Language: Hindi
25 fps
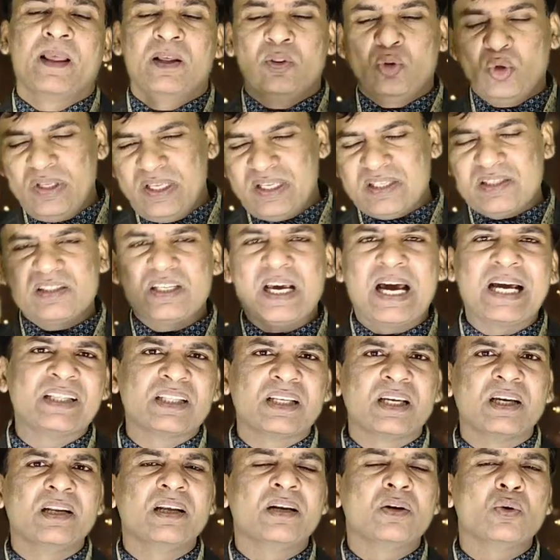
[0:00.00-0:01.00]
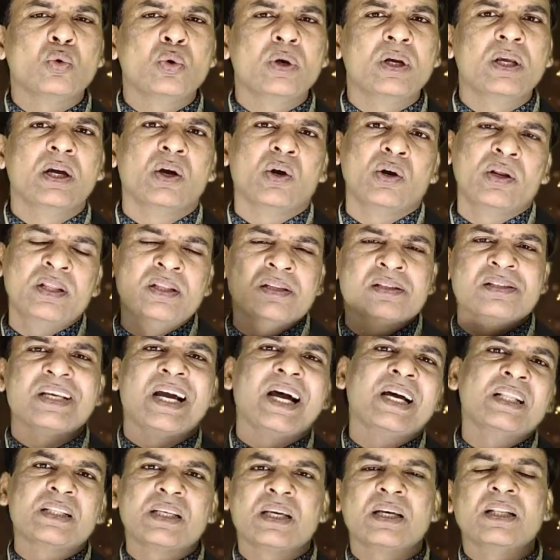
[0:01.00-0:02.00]
तो ये सात कलर हुए और इन
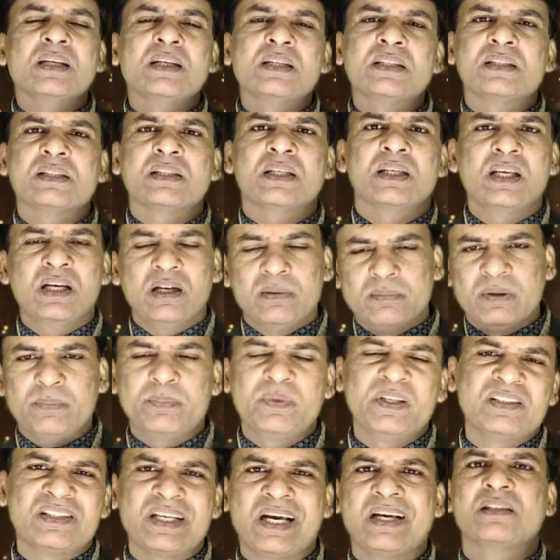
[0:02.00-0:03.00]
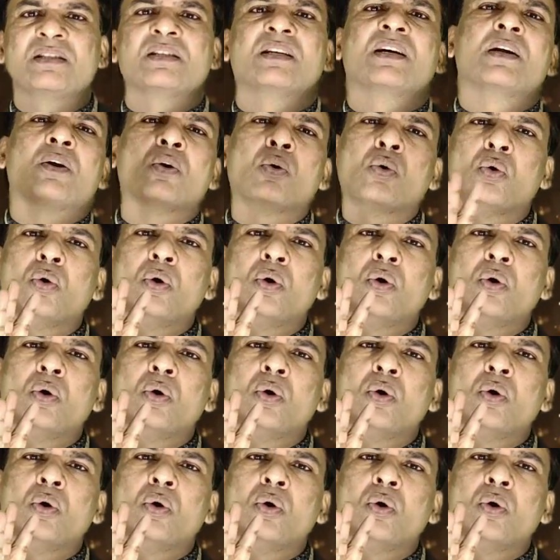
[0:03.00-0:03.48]
सात कलर से हम अपने सात चक्रों